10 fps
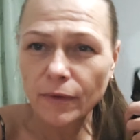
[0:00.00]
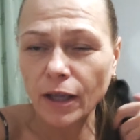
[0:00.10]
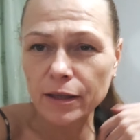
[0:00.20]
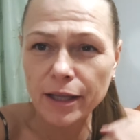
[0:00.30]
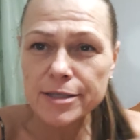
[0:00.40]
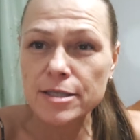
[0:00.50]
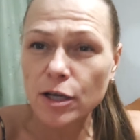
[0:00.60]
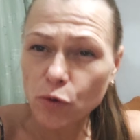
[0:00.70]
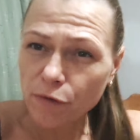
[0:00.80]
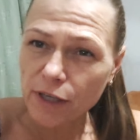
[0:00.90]
для
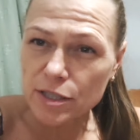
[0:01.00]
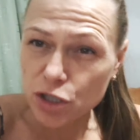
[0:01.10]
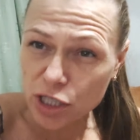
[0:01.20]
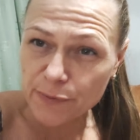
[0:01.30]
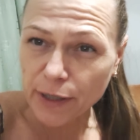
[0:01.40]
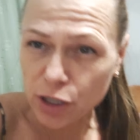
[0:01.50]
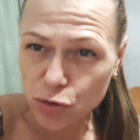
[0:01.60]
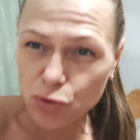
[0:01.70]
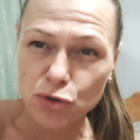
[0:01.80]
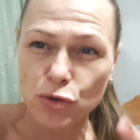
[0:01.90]
здоровья. Сейчас
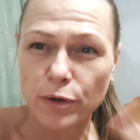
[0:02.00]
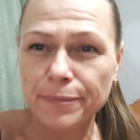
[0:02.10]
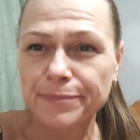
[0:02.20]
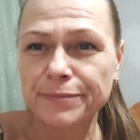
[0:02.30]
покажу, что.